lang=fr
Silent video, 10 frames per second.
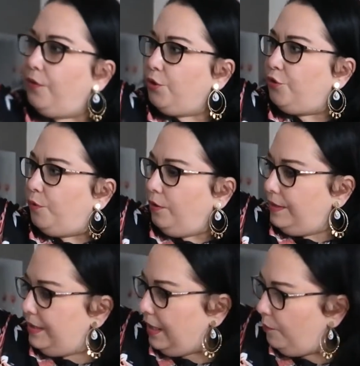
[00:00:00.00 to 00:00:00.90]
franchement
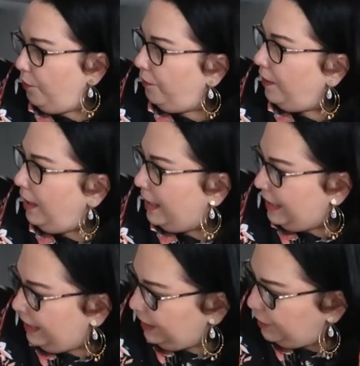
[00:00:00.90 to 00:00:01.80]
si elle me va
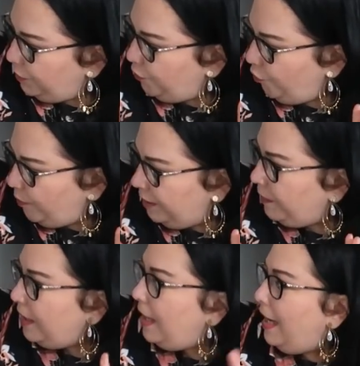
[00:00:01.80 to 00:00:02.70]
elle est sublime
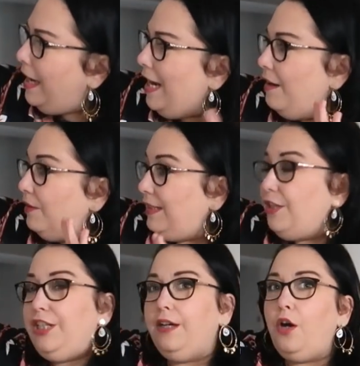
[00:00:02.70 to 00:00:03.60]
et
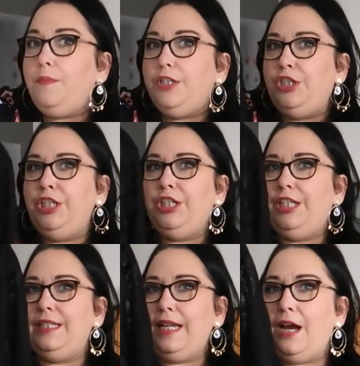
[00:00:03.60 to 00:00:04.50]
l'avantage des robes
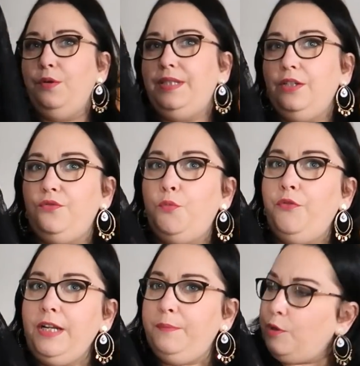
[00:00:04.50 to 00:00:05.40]
Gigi's House, c'est que vous
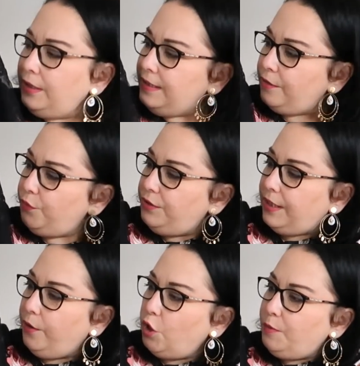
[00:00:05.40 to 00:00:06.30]
pouvez les porter sans
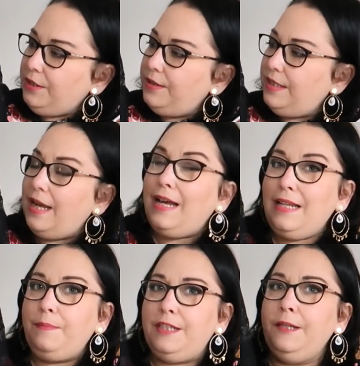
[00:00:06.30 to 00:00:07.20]
soutien-gorge parce que c'est
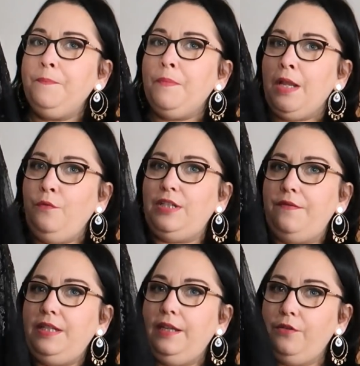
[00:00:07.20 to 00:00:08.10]
adapté. Vous
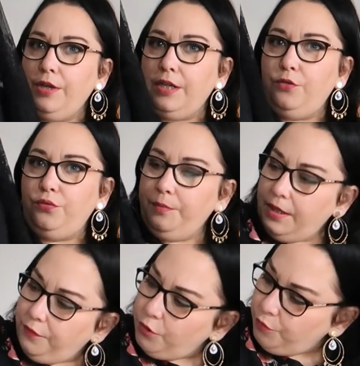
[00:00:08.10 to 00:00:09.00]
avez des coques et tout,
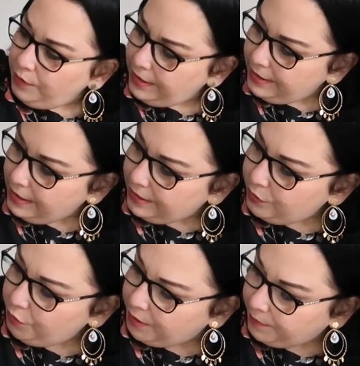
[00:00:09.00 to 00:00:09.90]
mais franchement, celle-ci, elle est
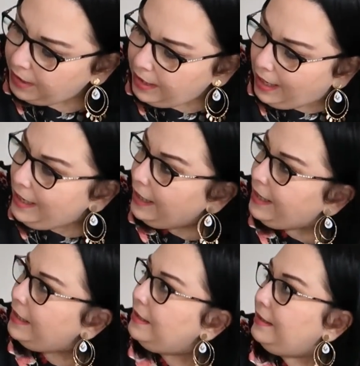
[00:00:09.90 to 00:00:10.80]
sublime. La
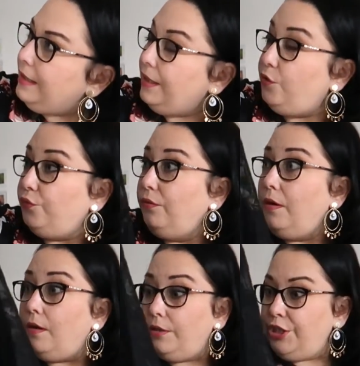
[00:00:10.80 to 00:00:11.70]
qualité et
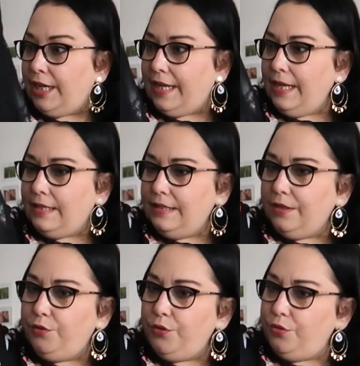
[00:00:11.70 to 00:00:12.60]
tout, euh, j'ai rien à
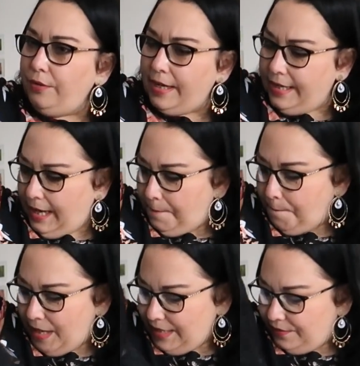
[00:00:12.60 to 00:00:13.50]
dire dessus, elle est
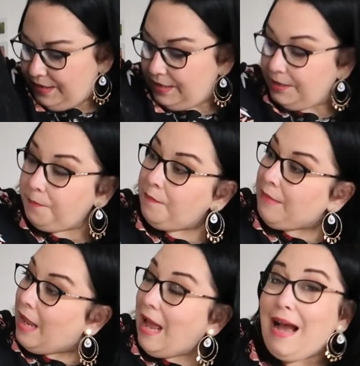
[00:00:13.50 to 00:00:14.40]
magnifique.
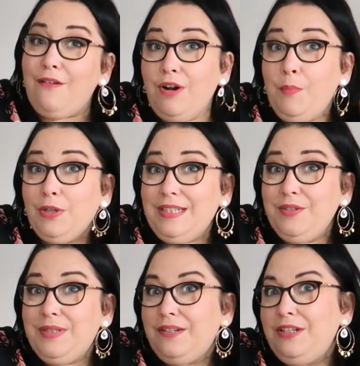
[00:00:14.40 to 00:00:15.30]
À voir porter
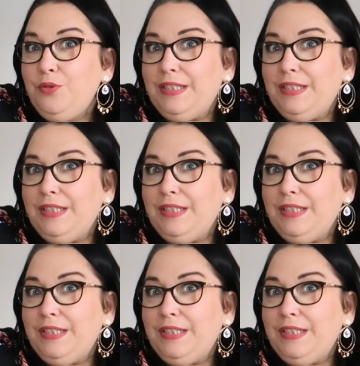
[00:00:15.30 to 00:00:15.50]
ce que ça va